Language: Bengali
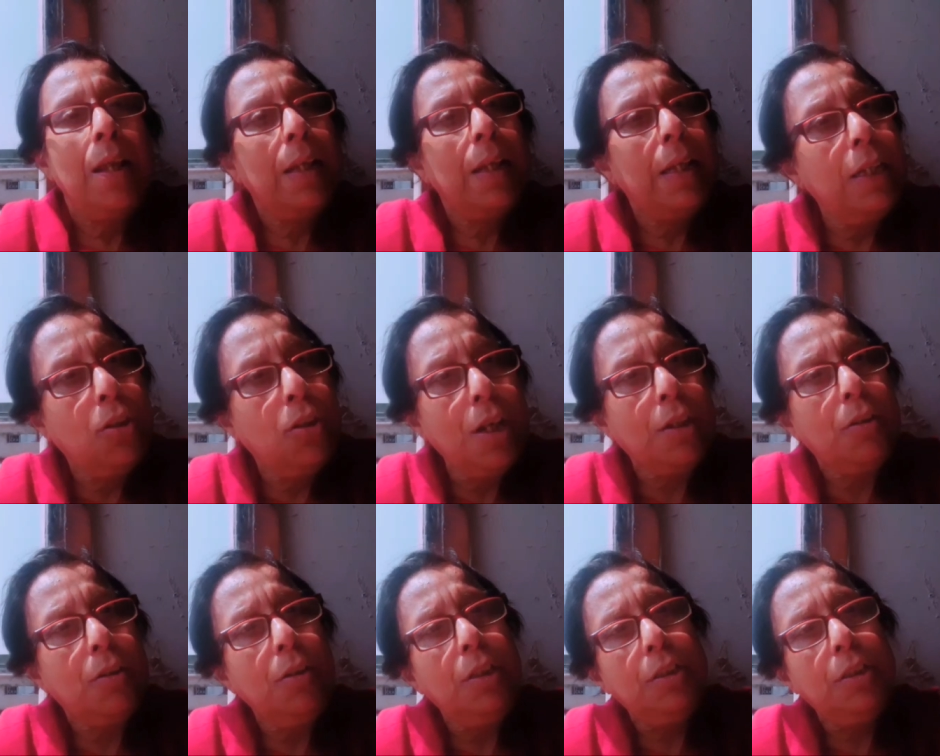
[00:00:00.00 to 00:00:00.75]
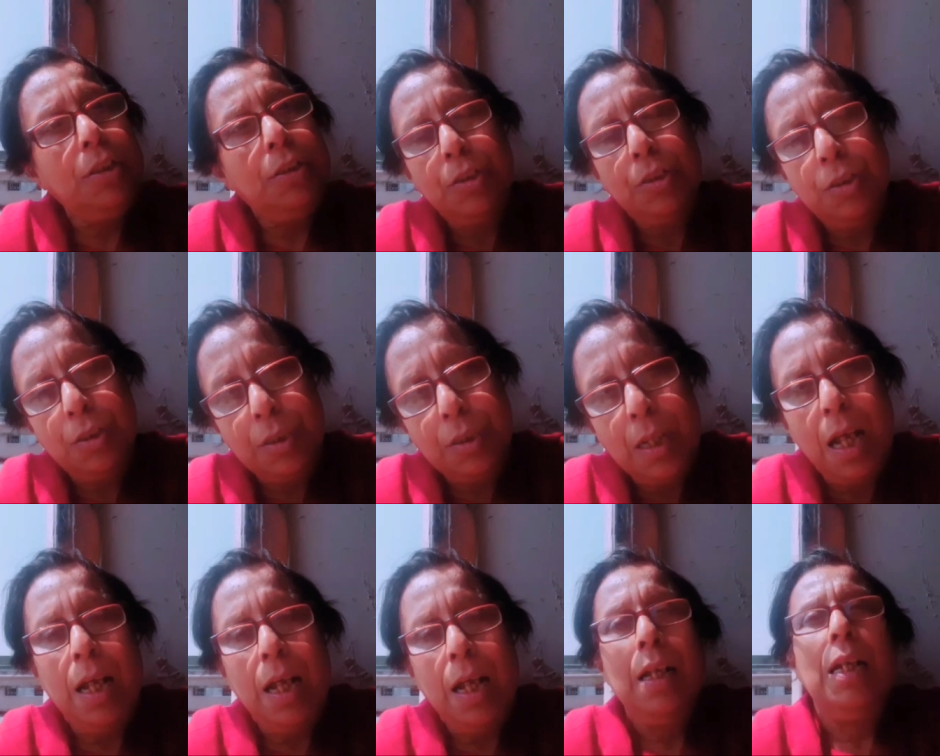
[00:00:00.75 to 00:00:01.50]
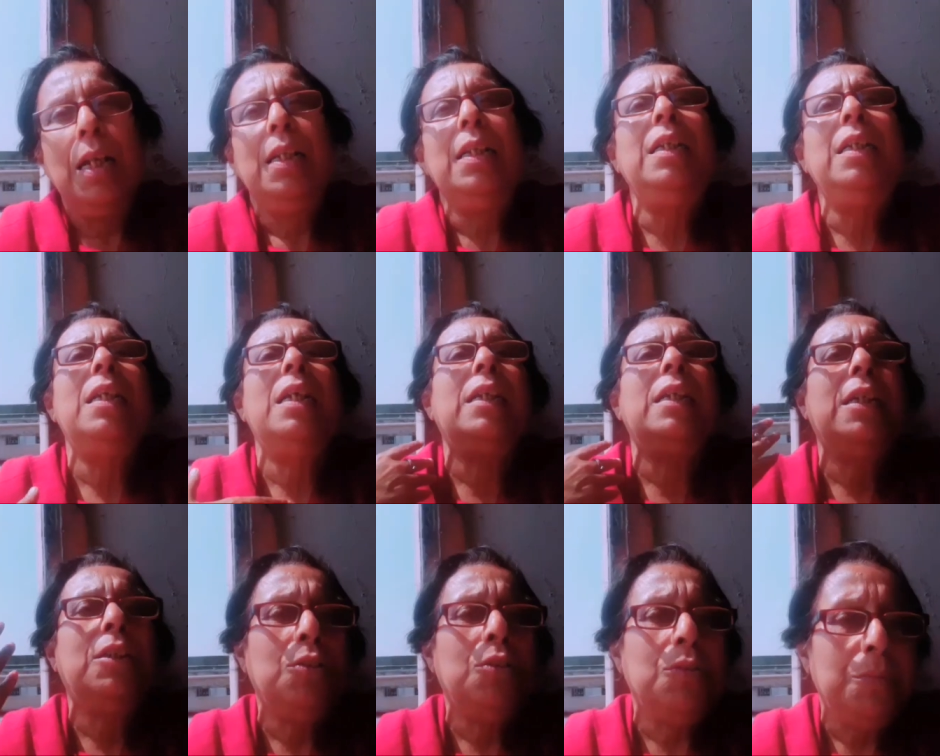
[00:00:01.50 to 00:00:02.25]
কিছু একটু নিজস্বতা নিজের
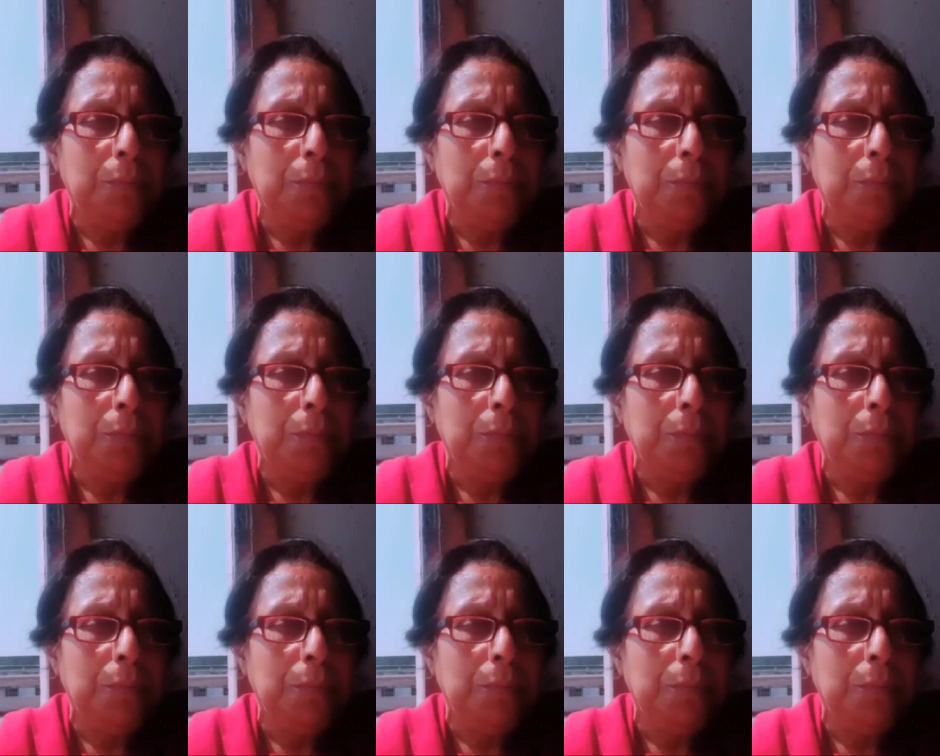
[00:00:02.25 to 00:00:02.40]
কিছু